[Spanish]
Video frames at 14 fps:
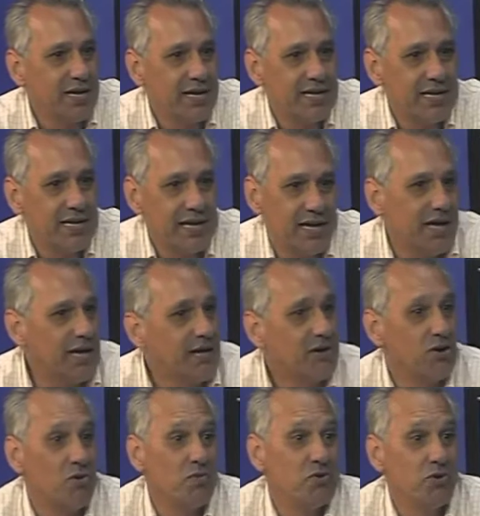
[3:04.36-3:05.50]
gente que,
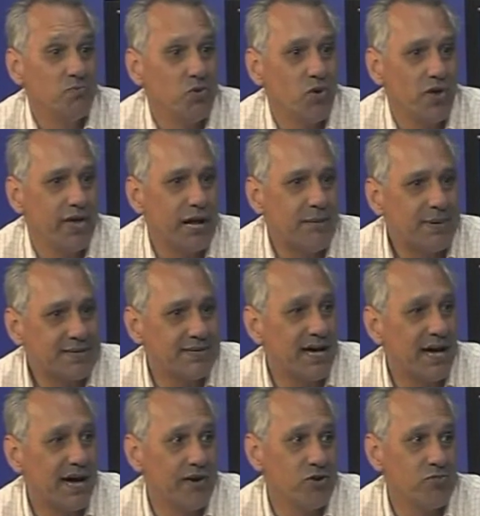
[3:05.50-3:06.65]
como no puede ir a
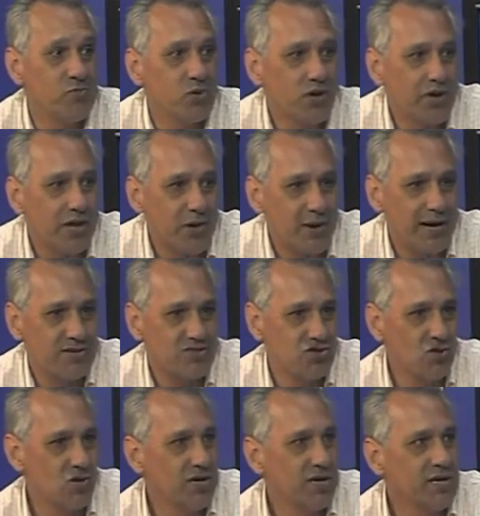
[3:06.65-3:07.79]
pasear, no puede ir de
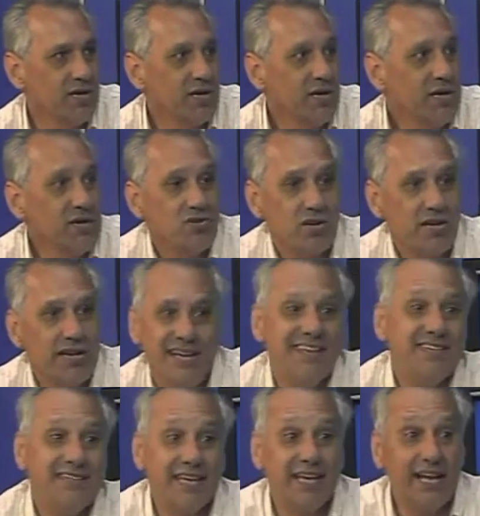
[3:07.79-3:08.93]
vacaciones,
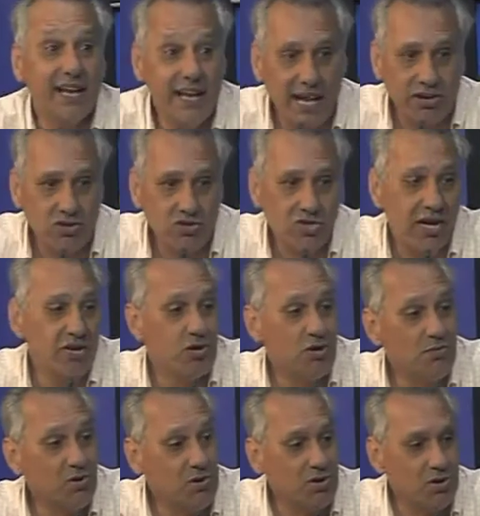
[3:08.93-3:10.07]
ni se quiere ir a Rosario,
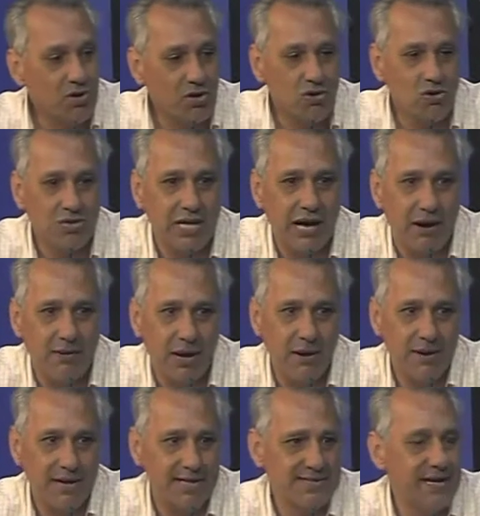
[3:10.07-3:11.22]
como
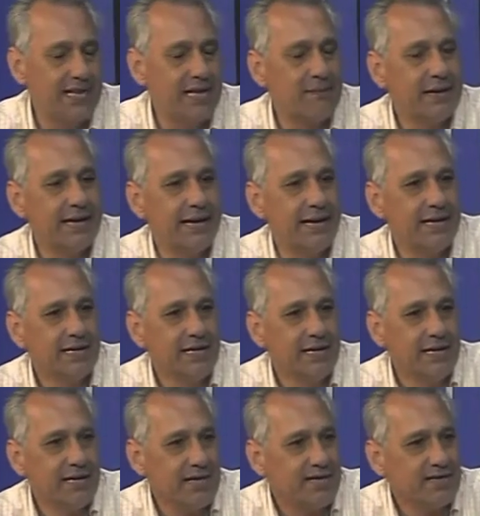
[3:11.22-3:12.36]
hablaba Graciela esta mañana,
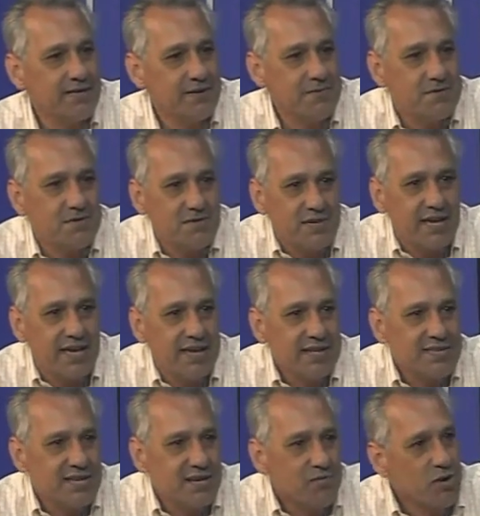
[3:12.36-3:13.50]
es decir, ¿qué
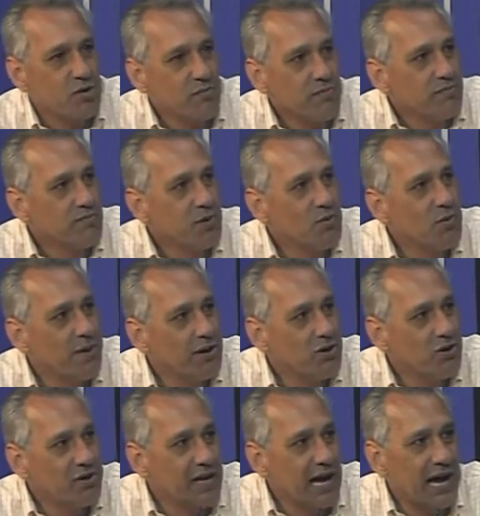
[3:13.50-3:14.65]
dice? Bueno, vivo en
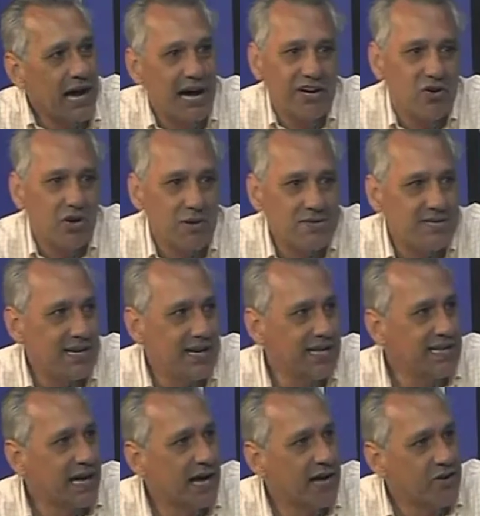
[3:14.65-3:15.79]
Baigorria, agarro la
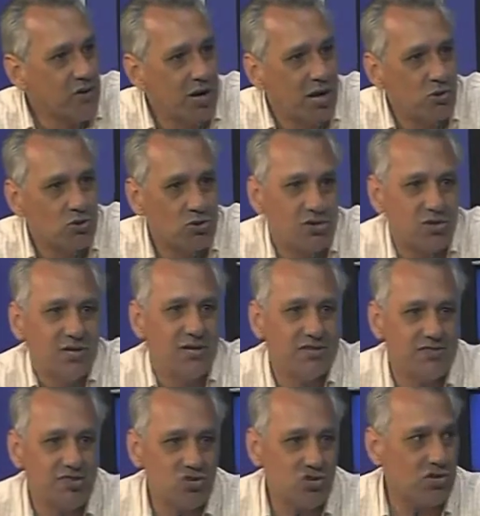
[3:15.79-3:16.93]
bicicleta, agarro el auto, el
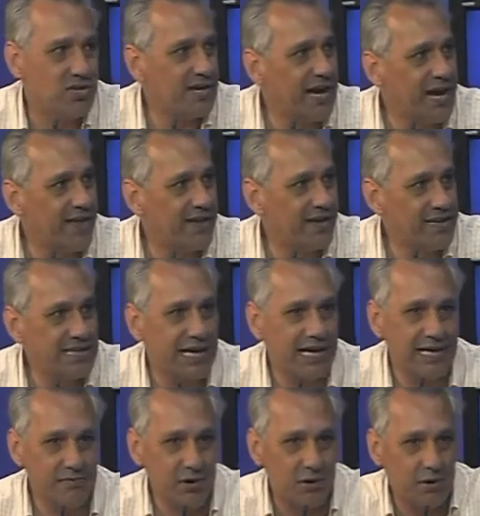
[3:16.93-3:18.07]
sillón, la heladerita
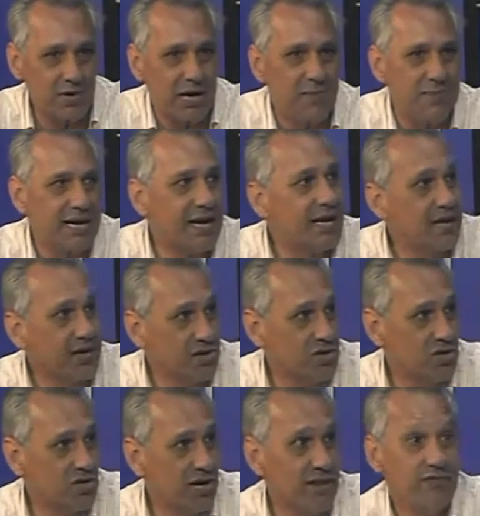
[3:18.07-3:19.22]
y me voy a mirar el
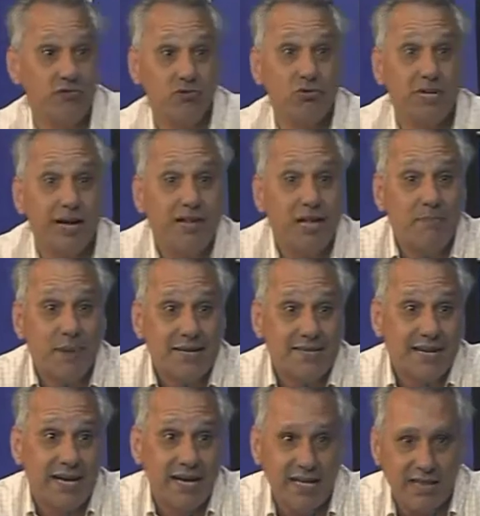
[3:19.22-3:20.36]
río, a disfrutar del
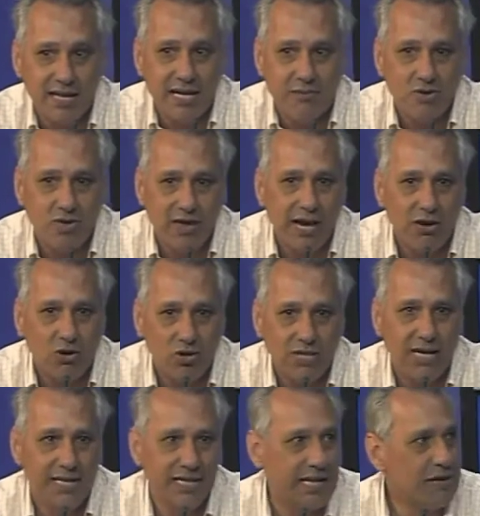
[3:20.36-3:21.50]
paisaje que tenemos y de la costa
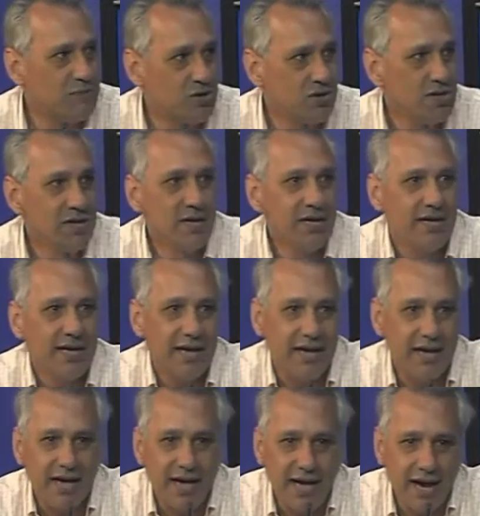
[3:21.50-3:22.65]
que tenemos
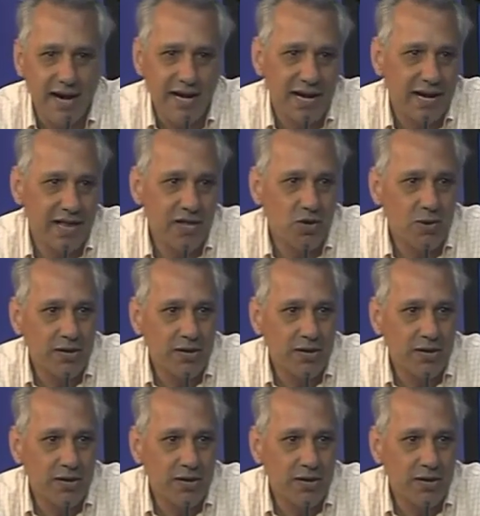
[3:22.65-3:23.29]
eh, en Granadero